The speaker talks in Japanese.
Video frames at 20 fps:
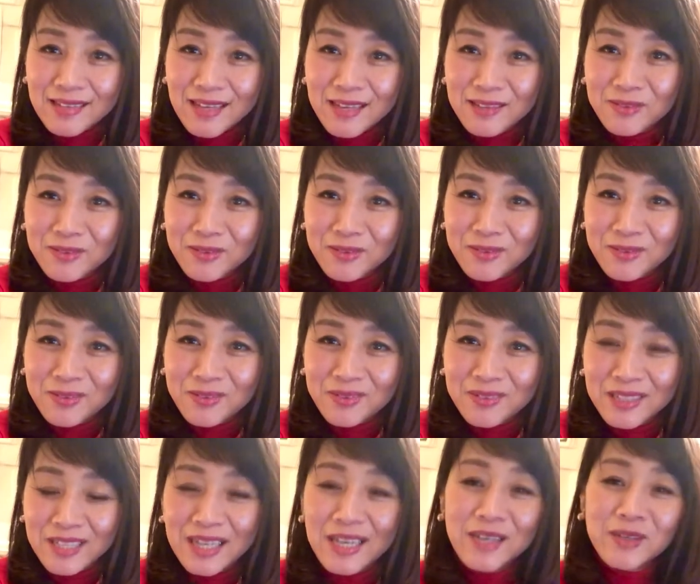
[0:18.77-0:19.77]
あの
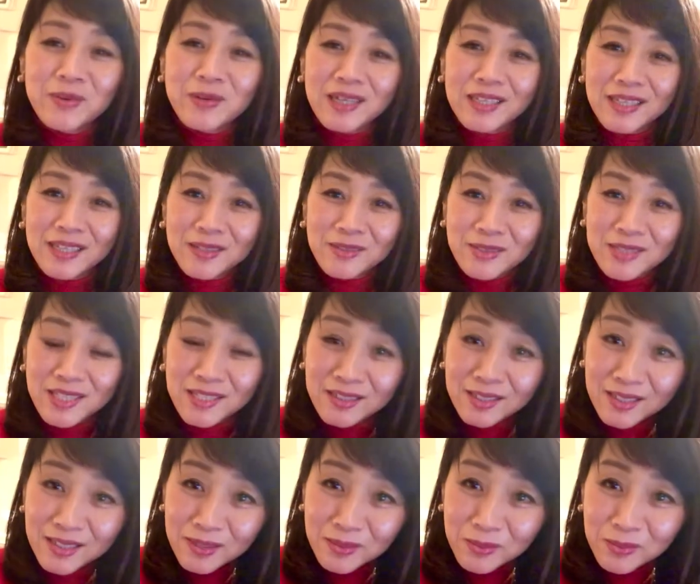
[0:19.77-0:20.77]
願いを叶える設
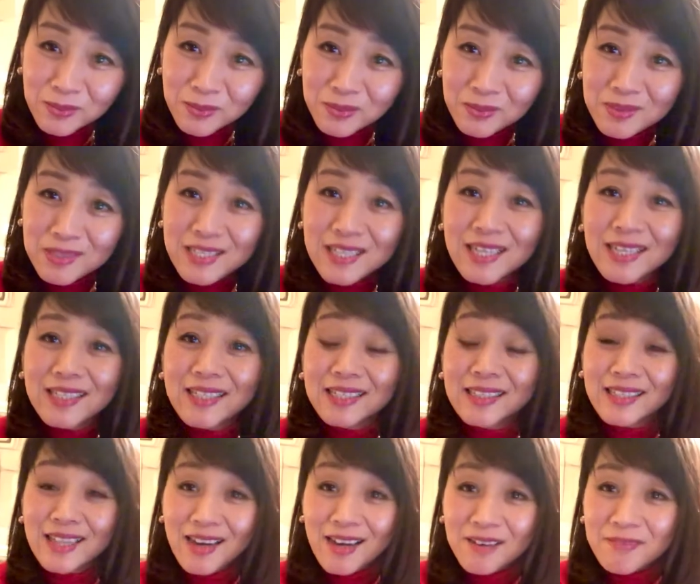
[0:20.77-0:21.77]
定ノートの使い
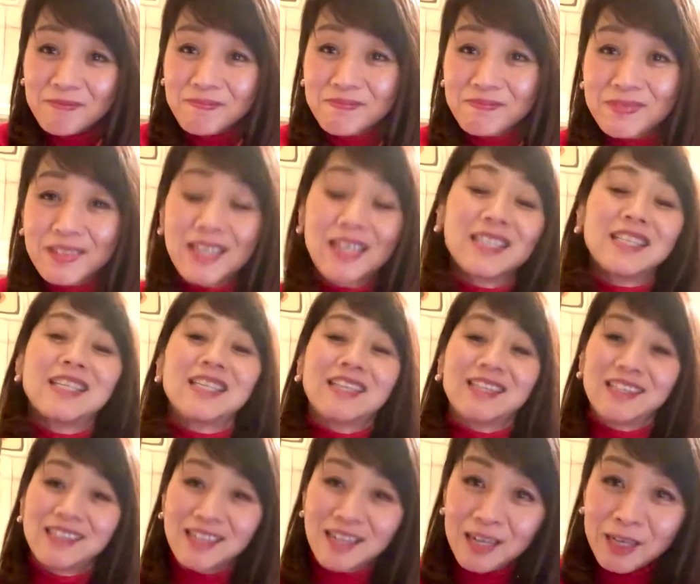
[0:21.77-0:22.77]
方書き
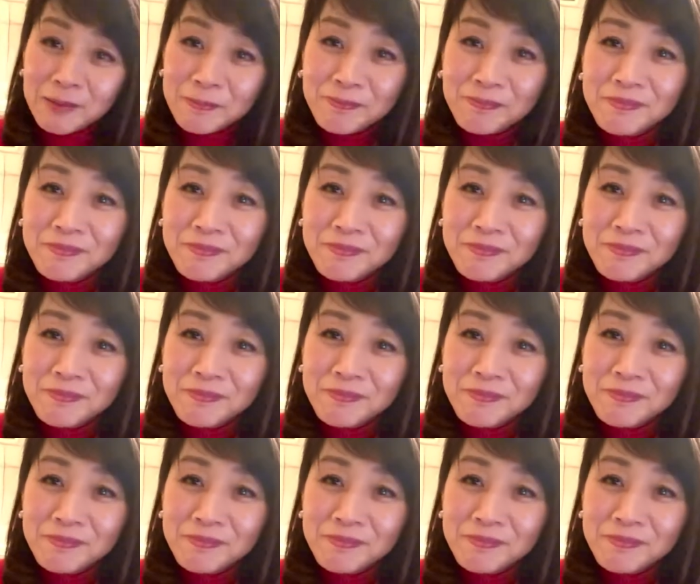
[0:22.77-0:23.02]
方